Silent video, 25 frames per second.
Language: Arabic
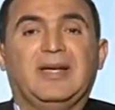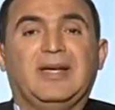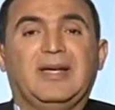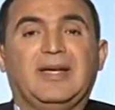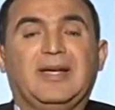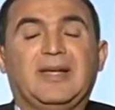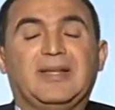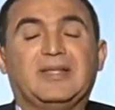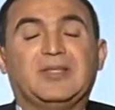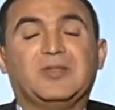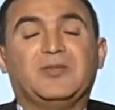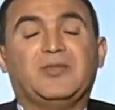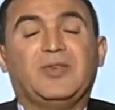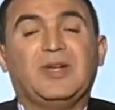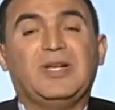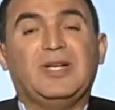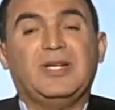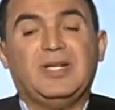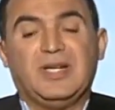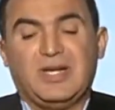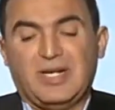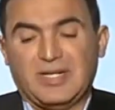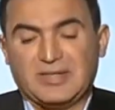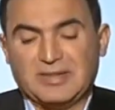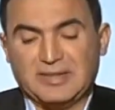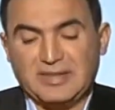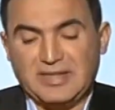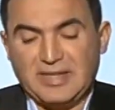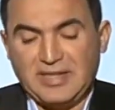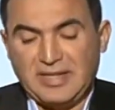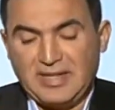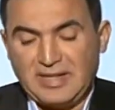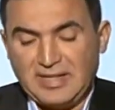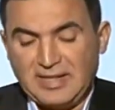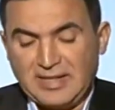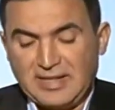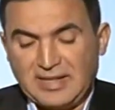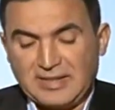الطفيليات
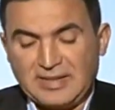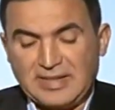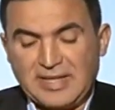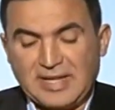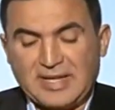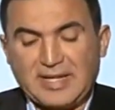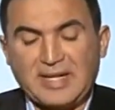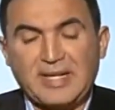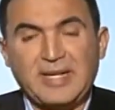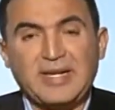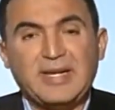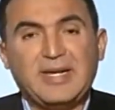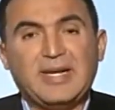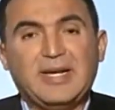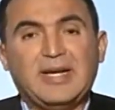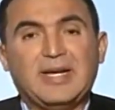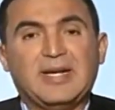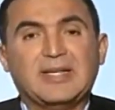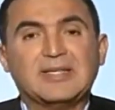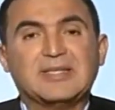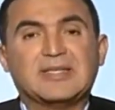الداخليه